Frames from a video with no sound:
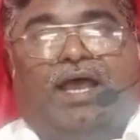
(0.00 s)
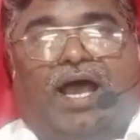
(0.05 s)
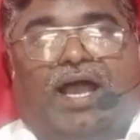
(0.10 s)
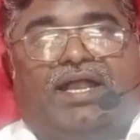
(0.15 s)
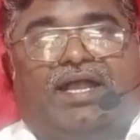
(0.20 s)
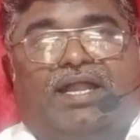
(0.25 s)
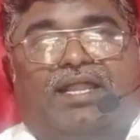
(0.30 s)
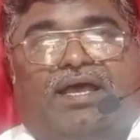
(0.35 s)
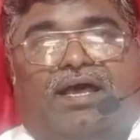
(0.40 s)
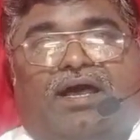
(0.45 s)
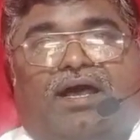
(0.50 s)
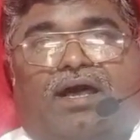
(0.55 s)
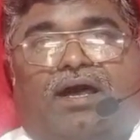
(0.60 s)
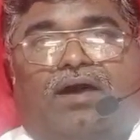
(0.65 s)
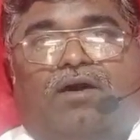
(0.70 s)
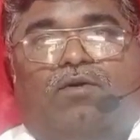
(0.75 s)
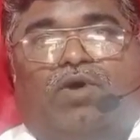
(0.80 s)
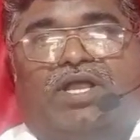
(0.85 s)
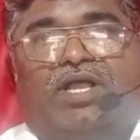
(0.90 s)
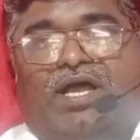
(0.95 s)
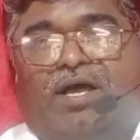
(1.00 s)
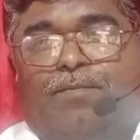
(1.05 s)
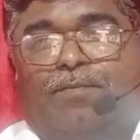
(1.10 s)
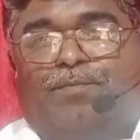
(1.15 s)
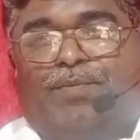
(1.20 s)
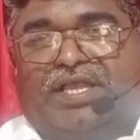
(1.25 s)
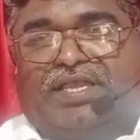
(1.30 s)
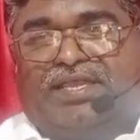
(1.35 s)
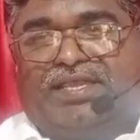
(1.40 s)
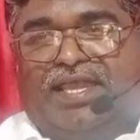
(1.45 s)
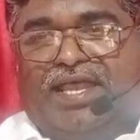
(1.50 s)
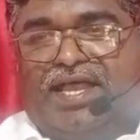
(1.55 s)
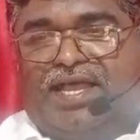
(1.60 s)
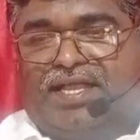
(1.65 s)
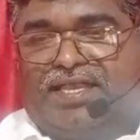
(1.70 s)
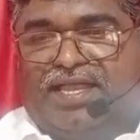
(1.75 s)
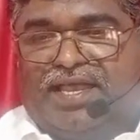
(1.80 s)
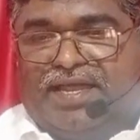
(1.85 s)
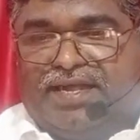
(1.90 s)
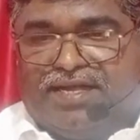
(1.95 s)
అక్కడ ఒక
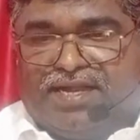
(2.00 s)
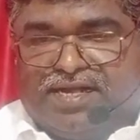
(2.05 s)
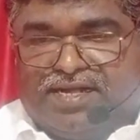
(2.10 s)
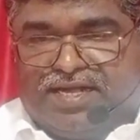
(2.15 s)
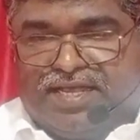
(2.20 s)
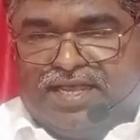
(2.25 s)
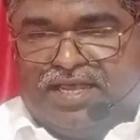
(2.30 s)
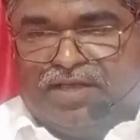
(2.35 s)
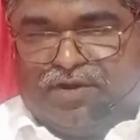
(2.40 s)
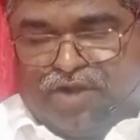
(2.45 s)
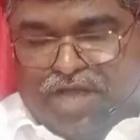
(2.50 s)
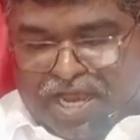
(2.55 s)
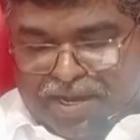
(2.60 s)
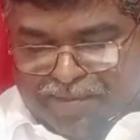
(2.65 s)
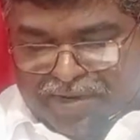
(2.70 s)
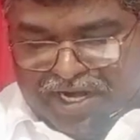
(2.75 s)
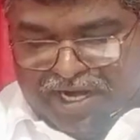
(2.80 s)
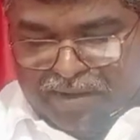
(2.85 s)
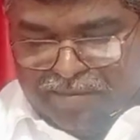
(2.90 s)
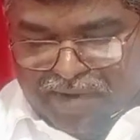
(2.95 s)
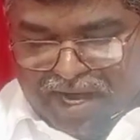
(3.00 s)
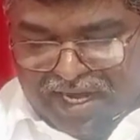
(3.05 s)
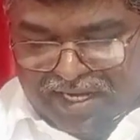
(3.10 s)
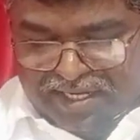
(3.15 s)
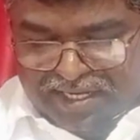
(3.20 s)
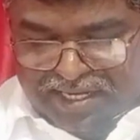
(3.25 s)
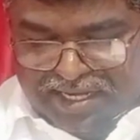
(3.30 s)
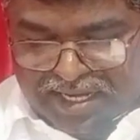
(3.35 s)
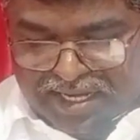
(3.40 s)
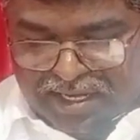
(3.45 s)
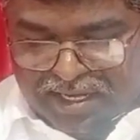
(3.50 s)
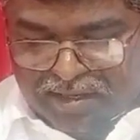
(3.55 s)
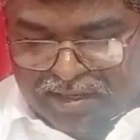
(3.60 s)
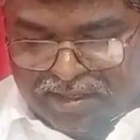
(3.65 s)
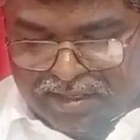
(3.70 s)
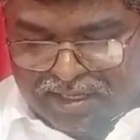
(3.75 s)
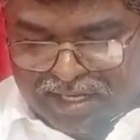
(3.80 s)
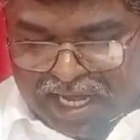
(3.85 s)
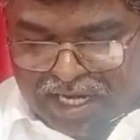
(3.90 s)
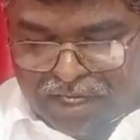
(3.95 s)
ప్రత్యేకత ఏంటంటే రాయబడిన మాట
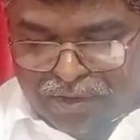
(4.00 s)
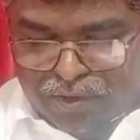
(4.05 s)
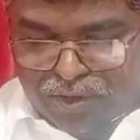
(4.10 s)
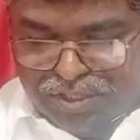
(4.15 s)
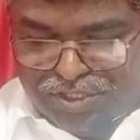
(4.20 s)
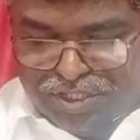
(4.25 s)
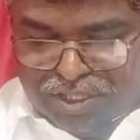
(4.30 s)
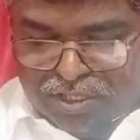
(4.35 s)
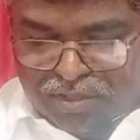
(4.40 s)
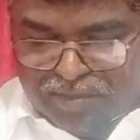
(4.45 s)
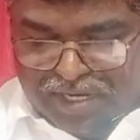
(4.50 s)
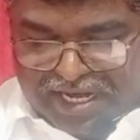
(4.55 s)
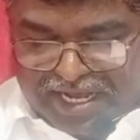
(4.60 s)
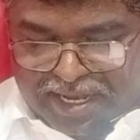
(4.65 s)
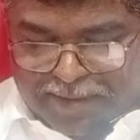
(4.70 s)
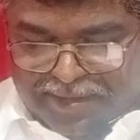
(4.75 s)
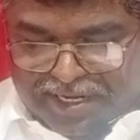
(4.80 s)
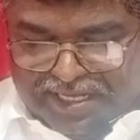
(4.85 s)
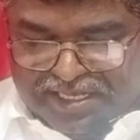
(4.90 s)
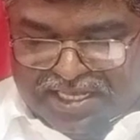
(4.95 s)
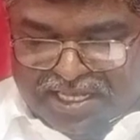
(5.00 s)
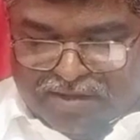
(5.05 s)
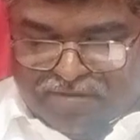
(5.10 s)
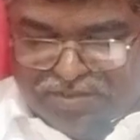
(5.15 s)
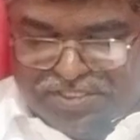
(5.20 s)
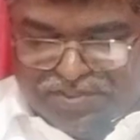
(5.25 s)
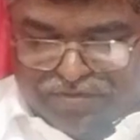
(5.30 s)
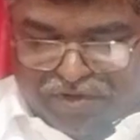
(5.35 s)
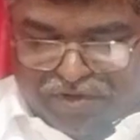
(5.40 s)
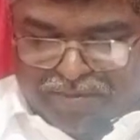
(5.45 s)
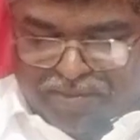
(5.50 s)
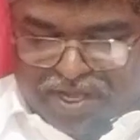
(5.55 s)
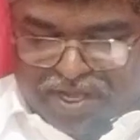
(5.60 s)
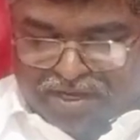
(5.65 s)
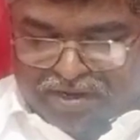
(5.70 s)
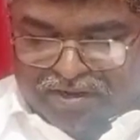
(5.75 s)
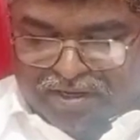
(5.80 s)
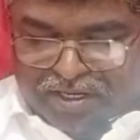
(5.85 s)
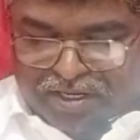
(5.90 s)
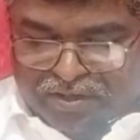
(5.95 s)
నాలుగో వచనంలో మనం గమనిద్దాం చివరి
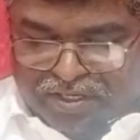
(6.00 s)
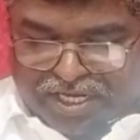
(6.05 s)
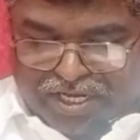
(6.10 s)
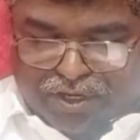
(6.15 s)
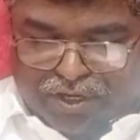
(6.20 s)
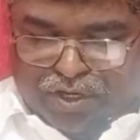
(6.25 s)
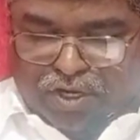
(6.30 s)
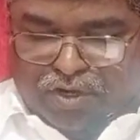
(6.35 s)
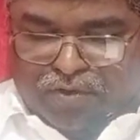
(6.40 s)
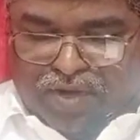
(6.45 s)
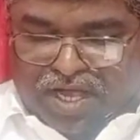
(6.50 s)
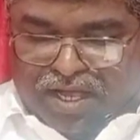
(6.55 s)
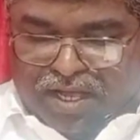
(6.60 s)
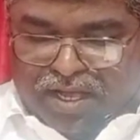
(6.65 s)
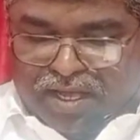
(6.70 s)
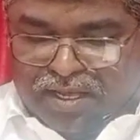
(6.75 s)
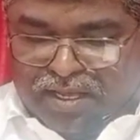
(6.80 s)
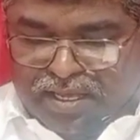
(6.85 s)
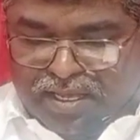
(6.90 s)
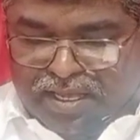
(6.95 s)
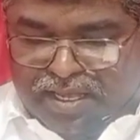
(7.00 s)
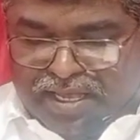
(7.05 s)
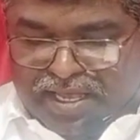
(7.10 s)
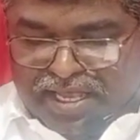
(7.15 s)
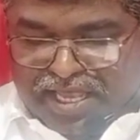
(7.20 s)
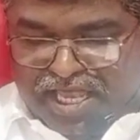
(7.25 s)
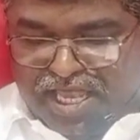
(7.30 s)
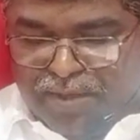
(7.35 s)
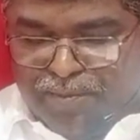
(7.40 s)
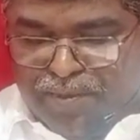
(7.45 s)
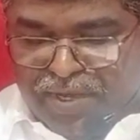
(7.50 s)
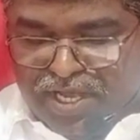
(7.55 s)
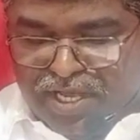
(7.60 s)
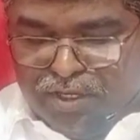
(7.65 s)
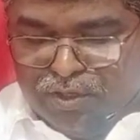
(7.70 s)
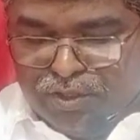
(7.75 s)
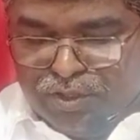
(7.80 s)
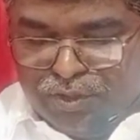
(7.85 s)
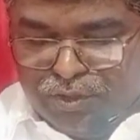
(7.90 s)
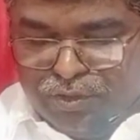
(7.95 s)
భాగంలో యహోవా
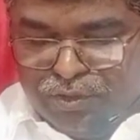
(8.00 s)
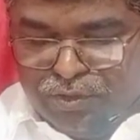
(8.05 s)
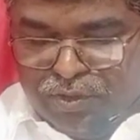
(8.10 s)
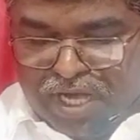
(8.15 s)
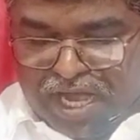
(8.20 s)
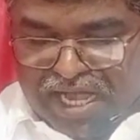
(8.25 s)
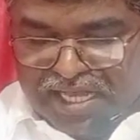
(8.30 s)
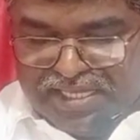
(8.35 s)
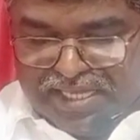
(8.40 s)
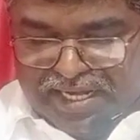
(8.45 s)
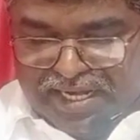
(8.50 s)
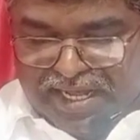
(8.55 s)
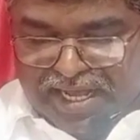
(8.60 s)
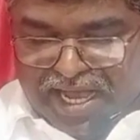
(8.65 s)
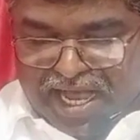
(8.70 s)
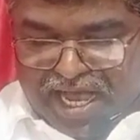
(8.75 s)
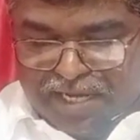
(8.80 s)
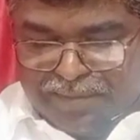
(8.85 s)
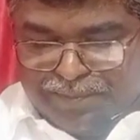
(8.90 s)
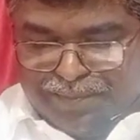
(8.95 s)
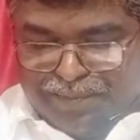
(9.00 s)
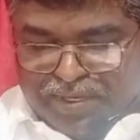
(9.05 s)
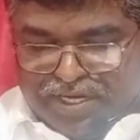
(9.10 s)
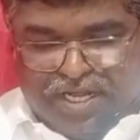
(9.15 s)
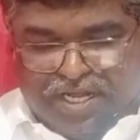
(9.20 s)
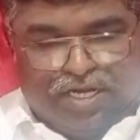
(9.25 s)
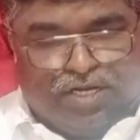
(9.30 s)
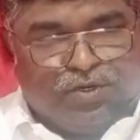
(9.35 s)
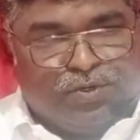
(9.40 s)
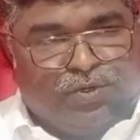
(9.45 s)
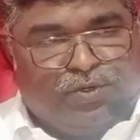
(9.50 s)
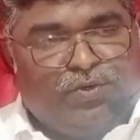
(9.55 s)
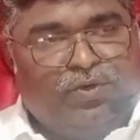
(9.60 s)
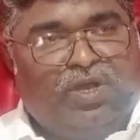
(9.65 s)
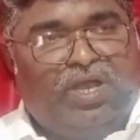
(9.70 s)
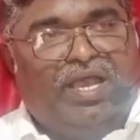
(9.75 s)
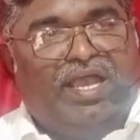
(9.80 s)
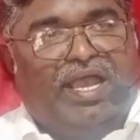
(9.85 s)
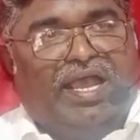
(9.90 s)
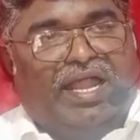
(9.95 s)
హేబేలును అతని అర్పణను
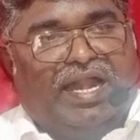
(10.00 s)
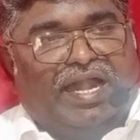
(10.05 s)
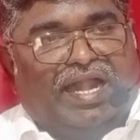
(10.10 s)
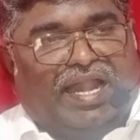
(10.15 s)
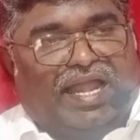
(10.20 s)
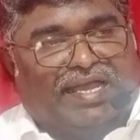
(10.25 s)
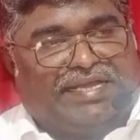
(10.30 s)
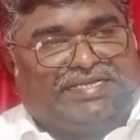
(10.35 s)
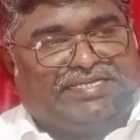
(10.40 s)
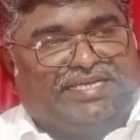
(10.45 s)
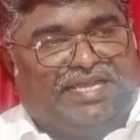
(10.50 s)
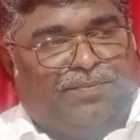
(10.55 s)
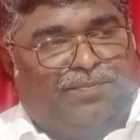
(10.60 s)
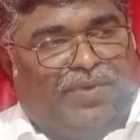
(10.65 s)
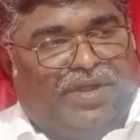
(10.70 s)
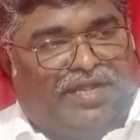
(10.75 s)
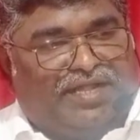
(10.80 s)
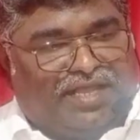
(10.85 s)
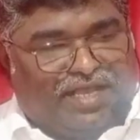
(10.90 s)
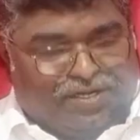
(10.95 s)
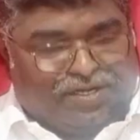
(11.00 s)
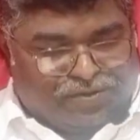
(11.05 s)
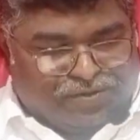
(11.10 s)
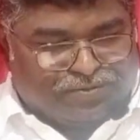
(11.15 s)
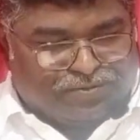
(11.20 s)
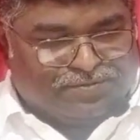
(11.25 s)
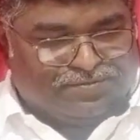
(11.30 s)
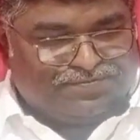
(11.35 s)
లక్ష్య పెట్టెను